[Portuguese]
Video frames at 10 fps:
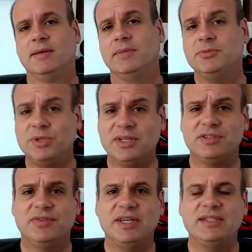Mas muitas
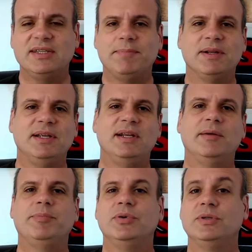vezes a
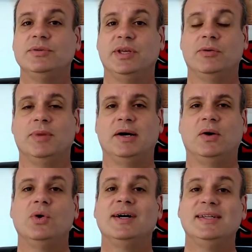planilha, por não ter uma
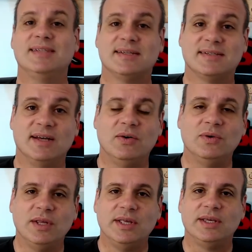organização